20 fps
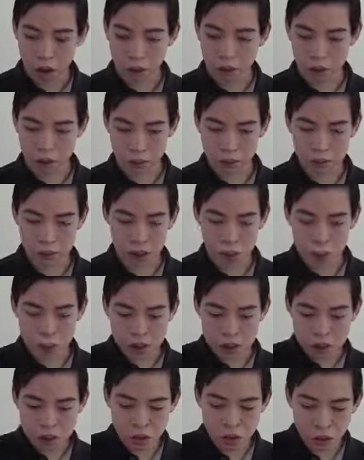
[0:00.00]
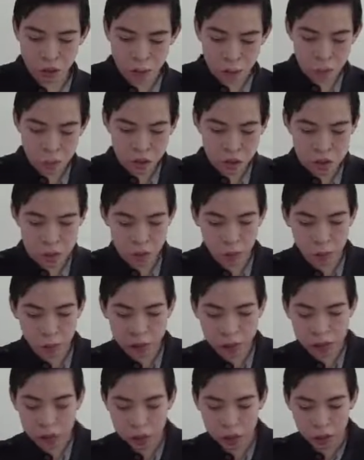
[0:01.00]
Ok, después de esto vamos a
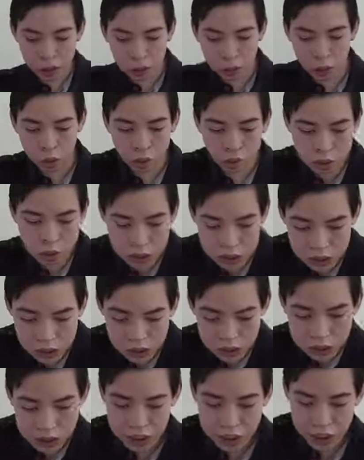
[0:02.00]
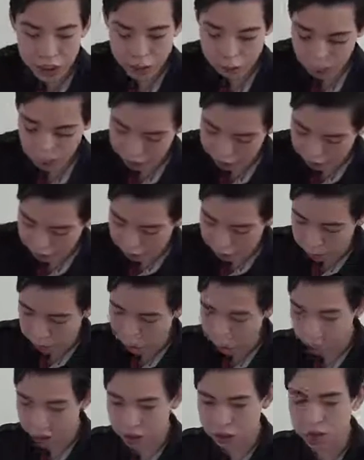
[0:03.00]
doblar todas nuestras líneas para que sea
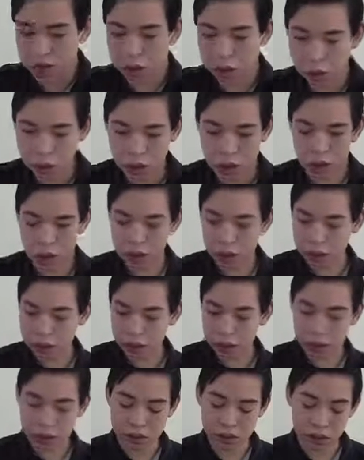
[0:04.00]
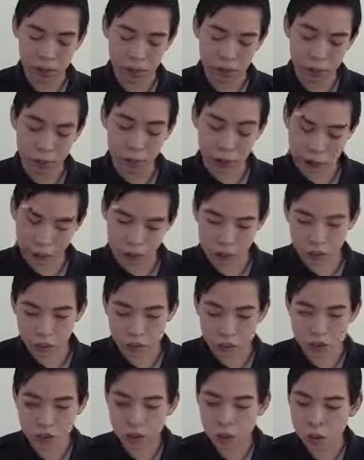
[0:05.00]
más fácil este, manejar
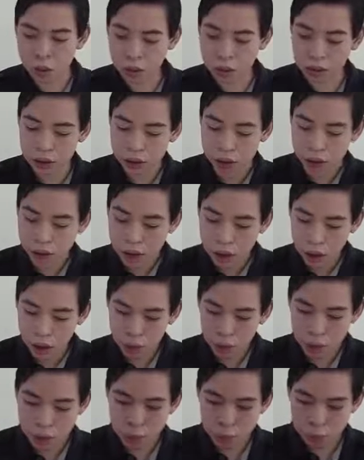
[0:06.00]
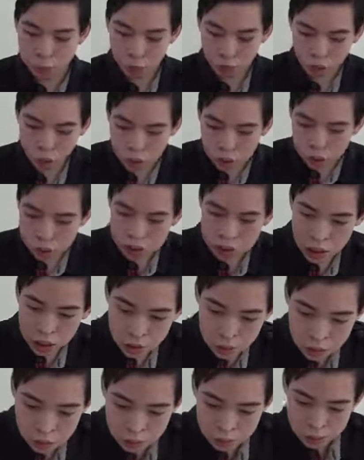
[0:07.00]
nuestra obra. Entonces, por todos los
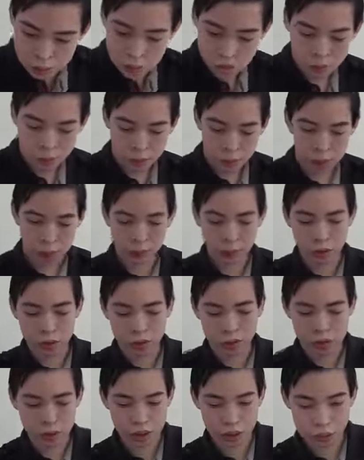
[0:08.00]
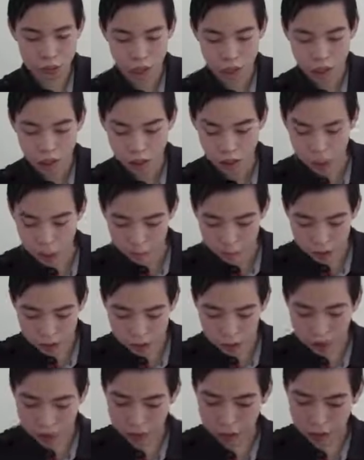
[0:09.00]
lados vamos a
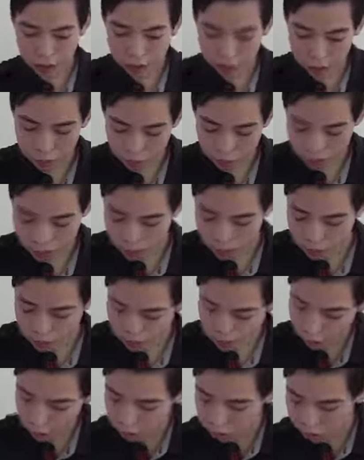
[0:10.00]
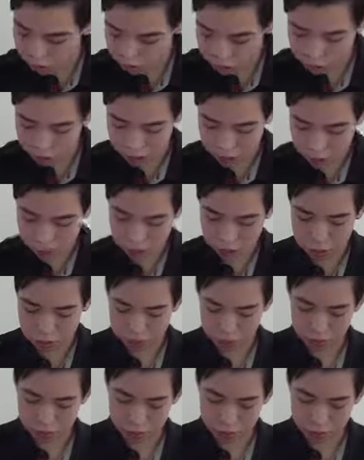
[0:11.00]
marcar bien nuestros trazos.